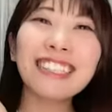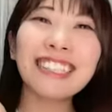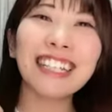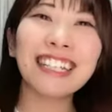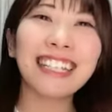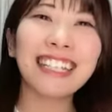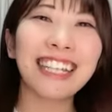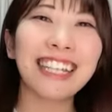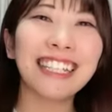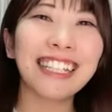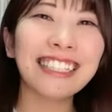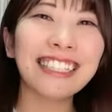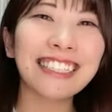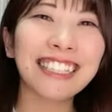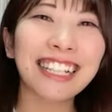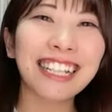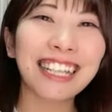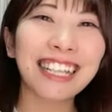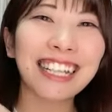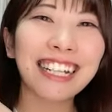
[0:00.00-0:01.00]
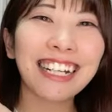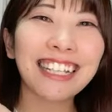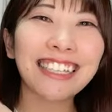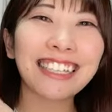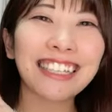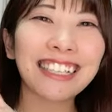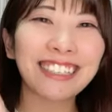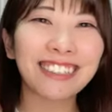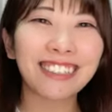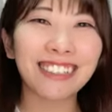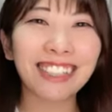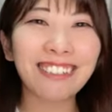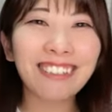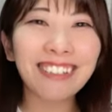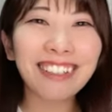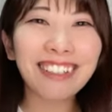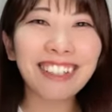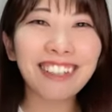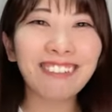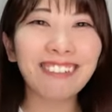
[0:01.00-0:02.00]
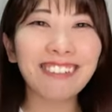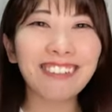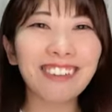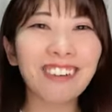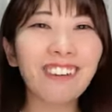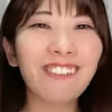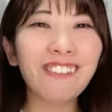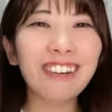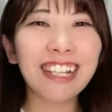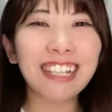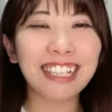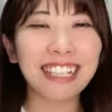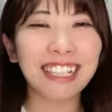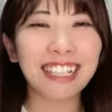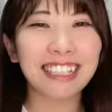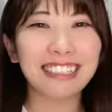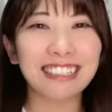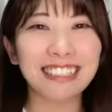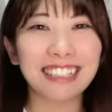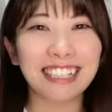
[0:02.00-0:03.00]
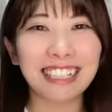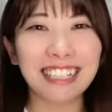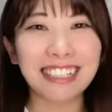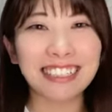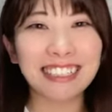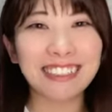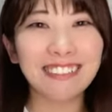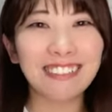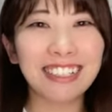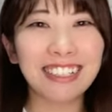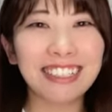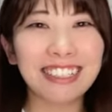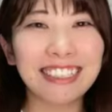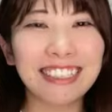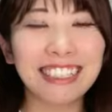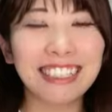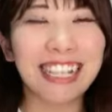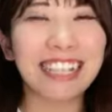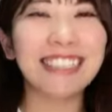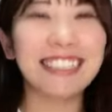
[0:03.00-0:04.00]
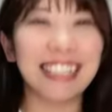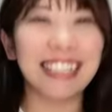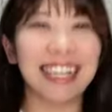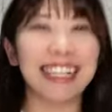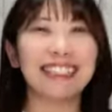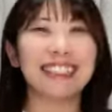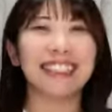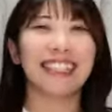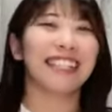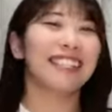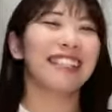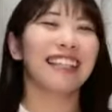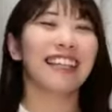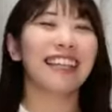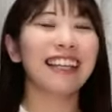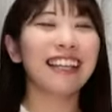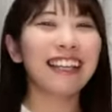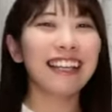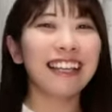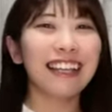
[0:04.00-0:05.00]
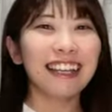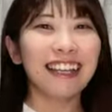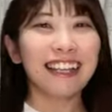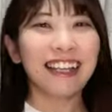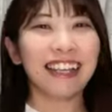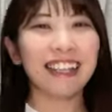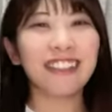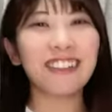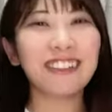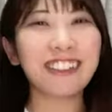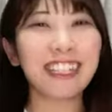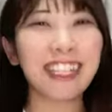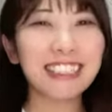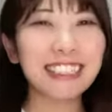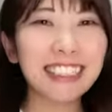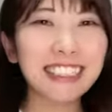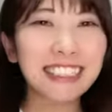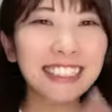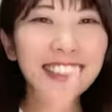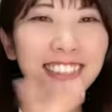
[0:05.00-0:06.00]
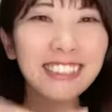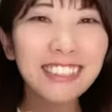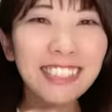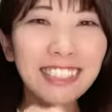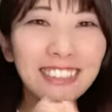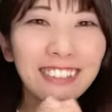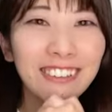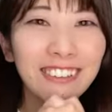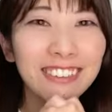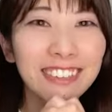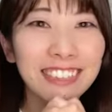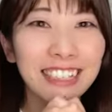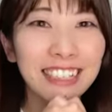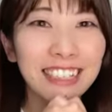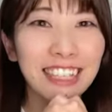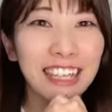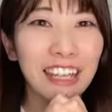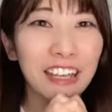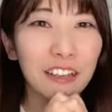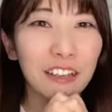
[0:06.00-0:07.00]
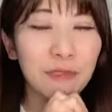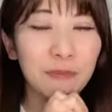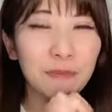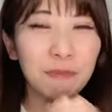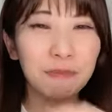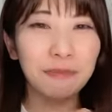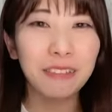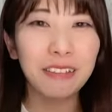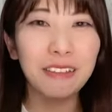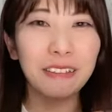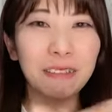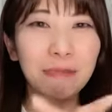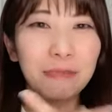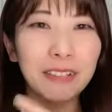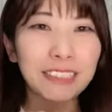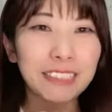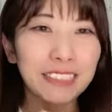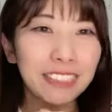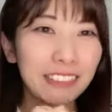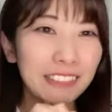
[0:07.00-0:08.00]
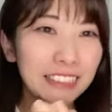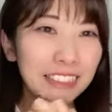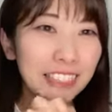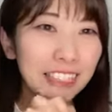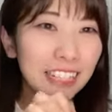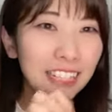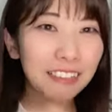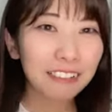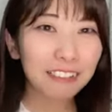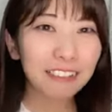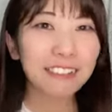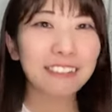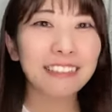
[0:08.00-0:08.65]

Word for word: さんに話しかけられたらときめきコマリアルが始まっちゃう汗汗ってあの伝説の木の下で待ち合わせね